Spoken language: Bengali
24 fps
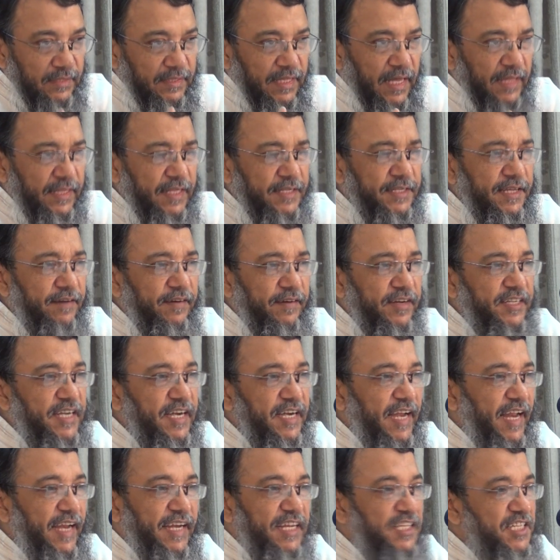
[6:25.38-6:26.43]
তাদের
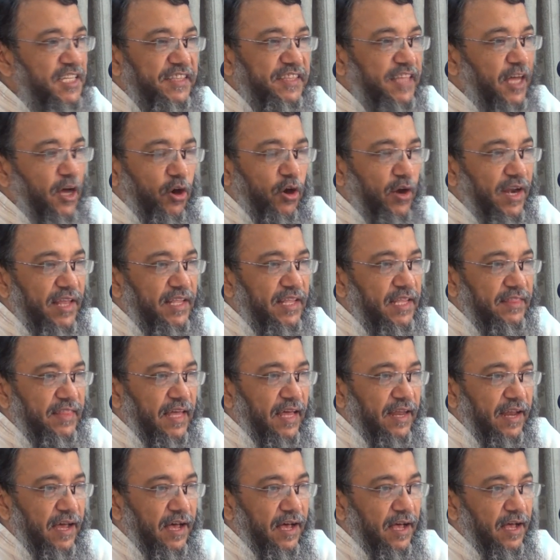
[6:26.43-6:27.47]
জেনারেশনটা এটা চিন্তা করেনি যে
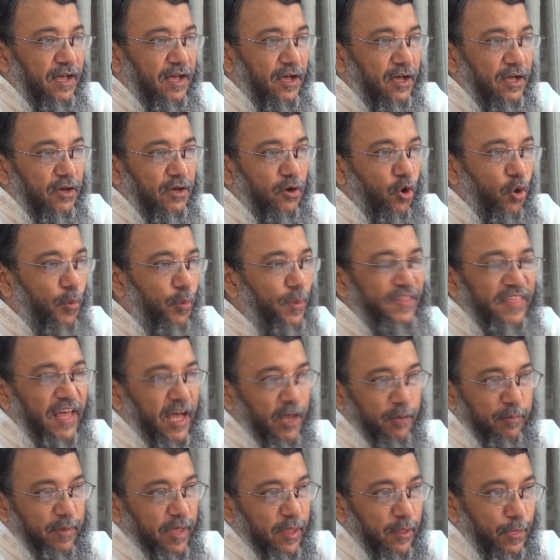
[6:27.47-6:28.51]
তারা হোমে
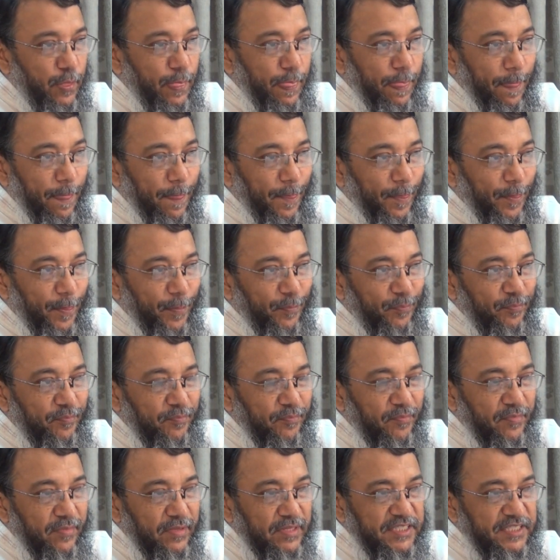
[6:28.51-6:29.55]
থাকবে
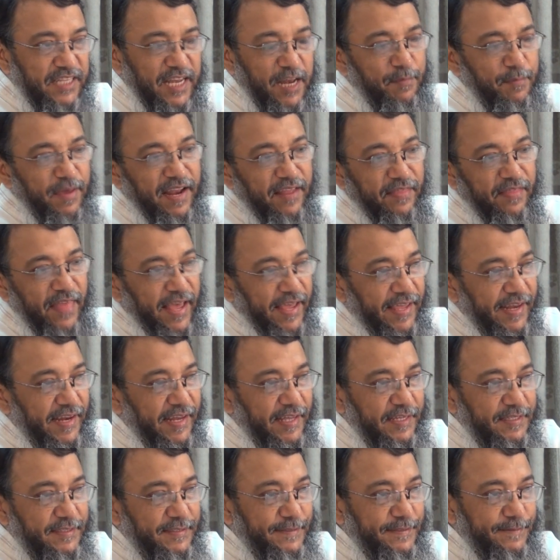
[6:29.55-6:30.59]
ছেলেমেয়েরা দেখে
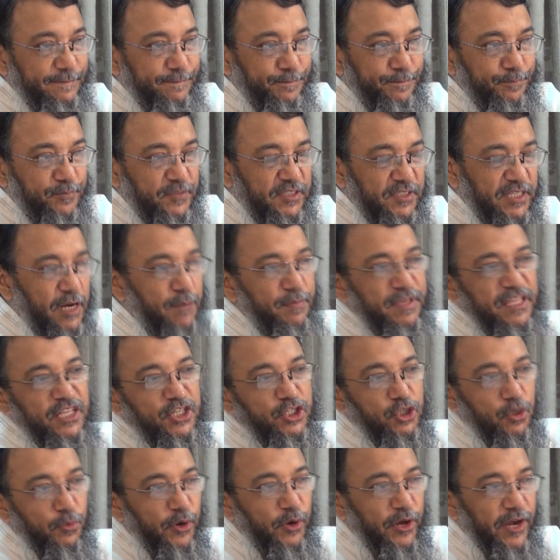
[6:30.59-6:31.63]
না
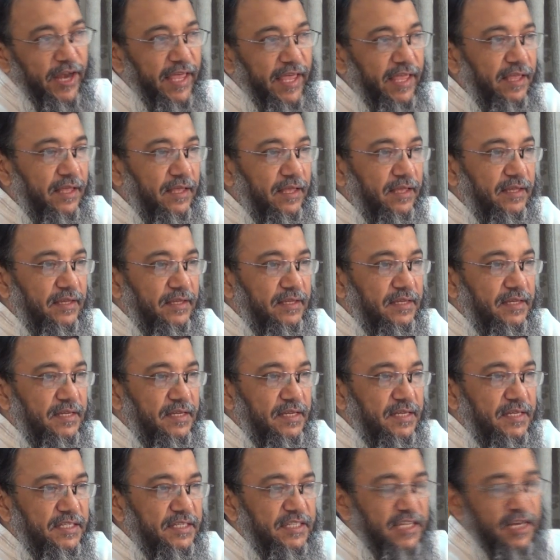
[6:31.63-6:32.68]
ছেলেমেয়েদের সময় নাই
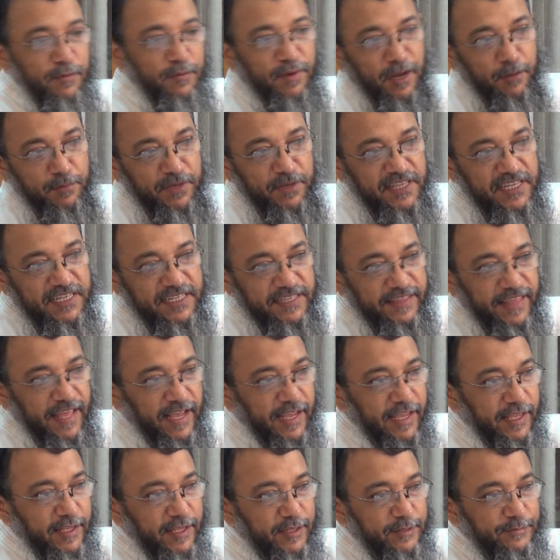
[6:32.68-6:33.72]
ছেলেমেয়েরা বিদেশে
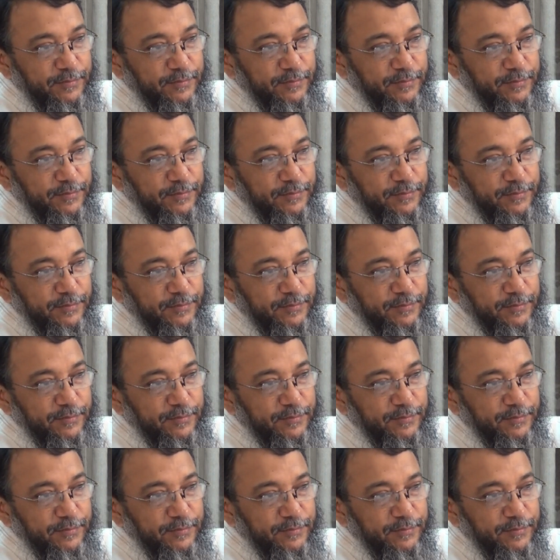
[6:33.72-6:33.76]
থাকে